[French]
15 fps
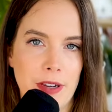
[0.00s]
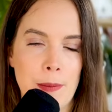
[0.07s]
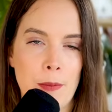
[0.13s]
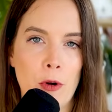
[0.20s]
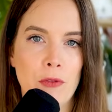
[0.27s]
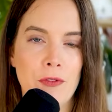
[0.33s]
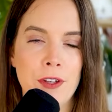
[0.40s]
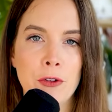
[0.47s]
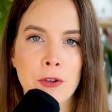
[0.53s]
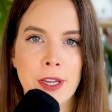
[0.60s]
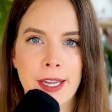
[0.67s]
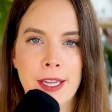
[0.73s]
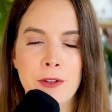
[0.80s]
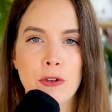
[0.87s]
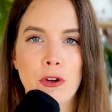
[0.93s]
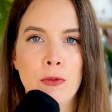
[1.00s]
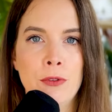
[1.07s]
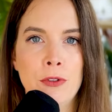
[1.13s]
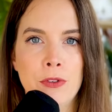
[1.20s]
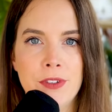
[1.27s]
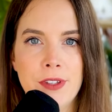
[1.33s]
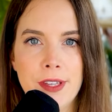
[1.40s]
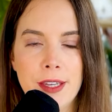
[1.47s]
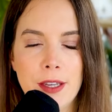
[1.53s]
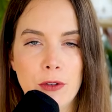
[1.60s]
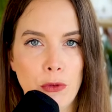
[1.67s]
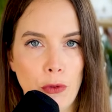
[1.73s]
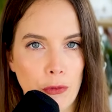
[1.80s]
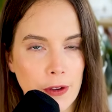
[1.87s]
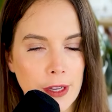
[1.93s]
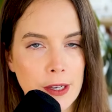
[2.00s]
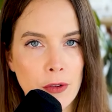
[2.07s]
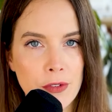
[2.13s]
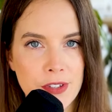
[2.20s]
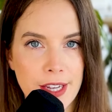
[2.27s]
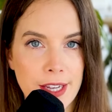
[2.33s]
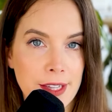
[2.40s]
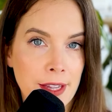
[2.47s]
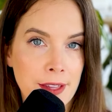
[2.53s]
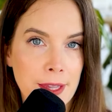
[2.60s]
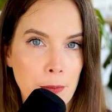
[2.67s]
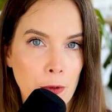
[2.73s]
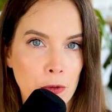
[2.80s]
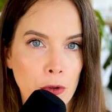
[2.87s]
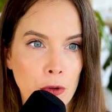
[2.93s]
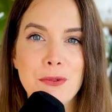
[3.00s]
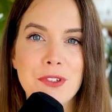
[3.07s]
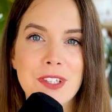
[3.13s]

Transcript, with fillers: vraiment envie de créer une communauté de freelance et d'indépendants,